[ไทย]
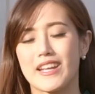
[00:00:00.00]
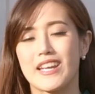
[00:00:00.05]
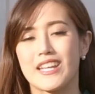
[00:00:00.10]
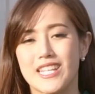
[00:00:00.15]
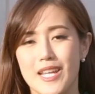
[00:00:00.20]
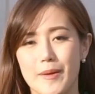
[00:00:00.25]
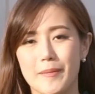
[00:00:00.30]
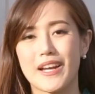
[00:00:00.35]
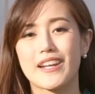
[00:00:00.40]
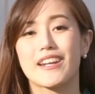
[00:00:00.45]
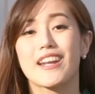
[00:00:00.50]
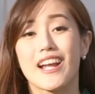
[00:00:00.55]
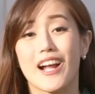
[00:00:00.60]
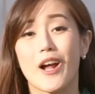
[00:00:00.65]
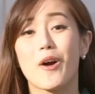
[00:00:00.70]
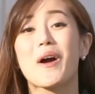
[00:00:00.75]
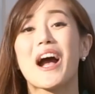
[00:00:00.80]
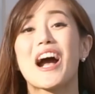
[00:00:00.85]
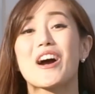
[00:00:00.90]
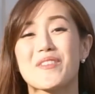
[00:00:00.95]
คเทียบกัน
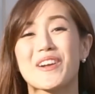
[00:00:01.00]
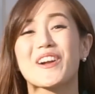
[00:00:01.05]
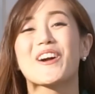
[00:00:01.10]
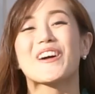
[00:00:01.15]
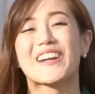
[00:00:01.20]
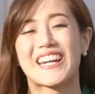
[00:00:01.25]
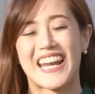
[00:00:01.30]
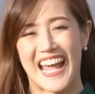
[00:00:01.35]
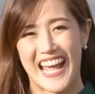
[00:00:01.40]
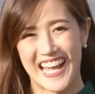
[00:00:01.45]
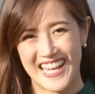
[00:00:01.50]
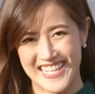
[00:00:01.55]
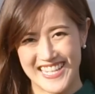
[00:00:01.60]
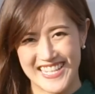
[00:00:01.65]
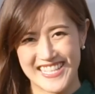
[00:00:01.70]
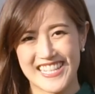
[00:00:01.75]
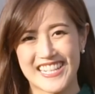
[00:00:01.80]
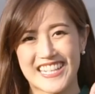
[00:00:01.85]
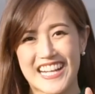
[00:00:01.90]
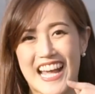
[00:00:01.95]
คร่าวๆไปก่อนนะ
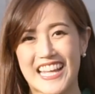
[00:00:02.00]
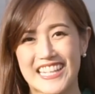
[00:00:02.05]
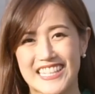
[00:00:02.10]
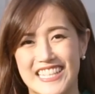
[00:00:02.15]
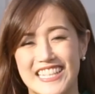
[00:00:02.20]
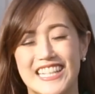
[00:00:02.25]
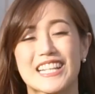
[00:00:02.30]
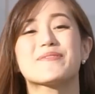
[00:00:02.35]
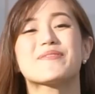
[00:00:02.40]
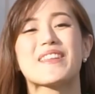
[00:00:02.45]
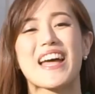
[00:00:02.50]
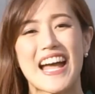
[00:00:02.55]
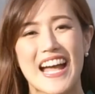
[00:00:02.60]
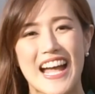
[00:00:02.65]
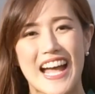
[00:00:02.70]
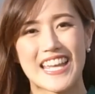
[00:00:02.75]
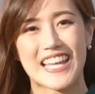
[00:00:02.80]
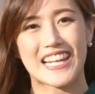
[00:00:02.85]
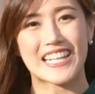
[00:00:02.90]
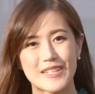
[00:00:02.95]
เจอกันคลิปหน้า
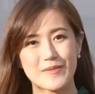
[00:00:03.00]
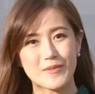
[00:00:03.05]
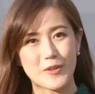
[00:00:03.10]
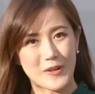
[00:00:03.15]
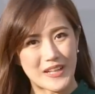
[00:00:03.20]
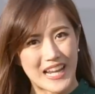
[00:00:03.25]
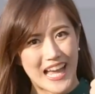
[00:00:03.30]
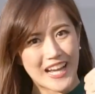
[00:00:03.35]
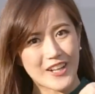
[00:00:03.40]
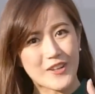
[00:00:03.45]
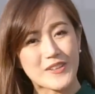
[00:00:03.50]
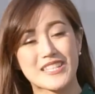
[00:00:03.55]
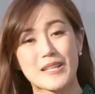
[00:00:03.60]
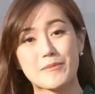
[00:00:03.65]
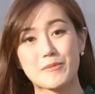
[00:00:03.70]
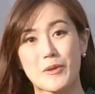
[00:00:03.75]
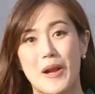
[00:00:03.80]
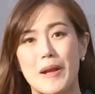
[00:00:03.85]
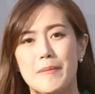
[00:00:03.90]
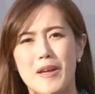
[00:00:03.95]
ค่ะอย่าลืมกดไลค์กด
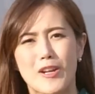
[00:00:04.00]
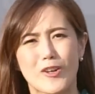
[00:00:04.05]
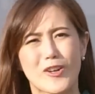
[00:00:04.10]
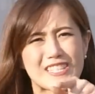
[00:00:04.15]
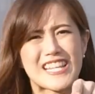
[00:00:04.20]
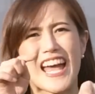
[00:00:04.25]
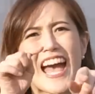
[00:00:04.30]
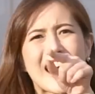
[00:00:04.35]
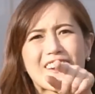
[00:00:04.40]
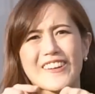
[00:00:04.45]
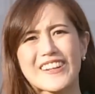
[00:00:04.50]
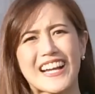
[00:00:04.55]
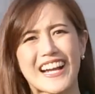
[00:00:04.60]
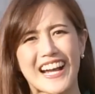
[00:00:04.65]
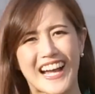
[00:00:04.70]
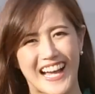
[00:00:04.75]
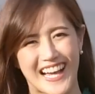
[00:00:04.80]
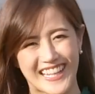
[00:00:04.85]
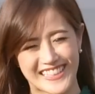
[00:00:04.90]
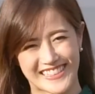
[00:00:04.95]
Subscribe กดแชร์ด้วยนะ
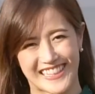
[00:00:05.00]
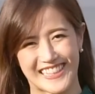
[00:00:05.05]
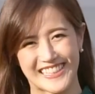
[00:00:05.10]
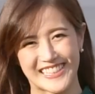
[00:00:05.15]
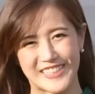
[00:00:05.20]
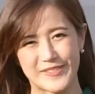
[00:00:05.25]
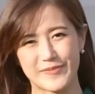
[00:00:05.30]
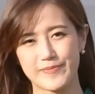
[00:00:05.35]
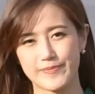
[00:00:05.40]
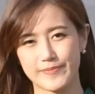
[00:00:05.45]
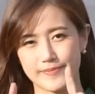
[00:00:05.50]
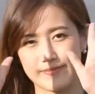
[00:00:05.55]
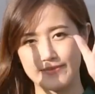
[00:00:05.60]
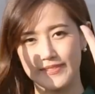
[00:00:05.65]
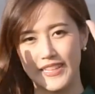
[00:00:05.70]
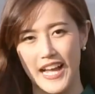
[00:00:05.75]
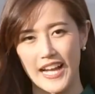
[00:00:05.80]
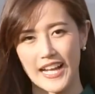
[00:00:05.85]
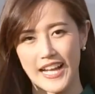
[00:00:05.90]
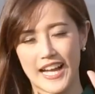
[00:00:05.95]
คะอย่าลืม
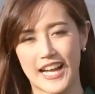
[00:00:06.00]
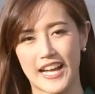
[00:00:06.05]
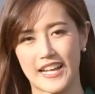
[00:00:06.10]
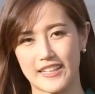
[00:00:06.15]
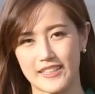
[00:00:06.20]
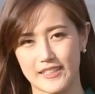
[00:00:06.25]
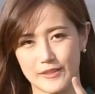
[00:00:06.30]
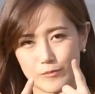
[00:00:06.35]
รักค่ะ